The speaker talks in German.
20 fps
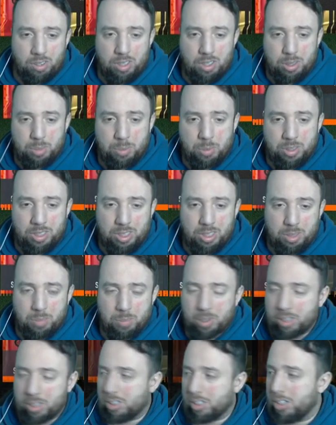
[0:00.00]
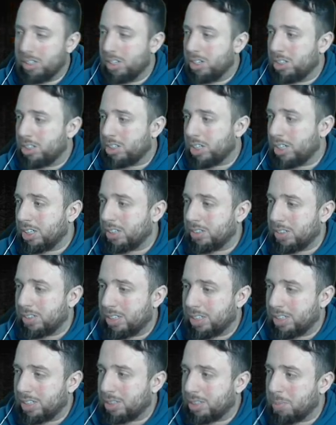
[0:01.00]
SPCs machen. Scheiß auf diese
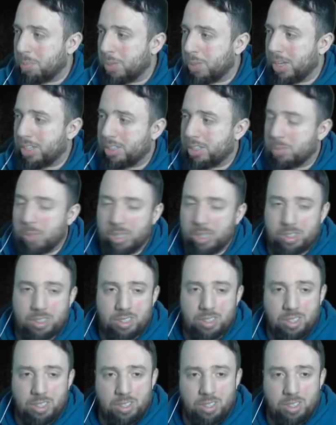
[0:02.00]
ganzen Packs, Max.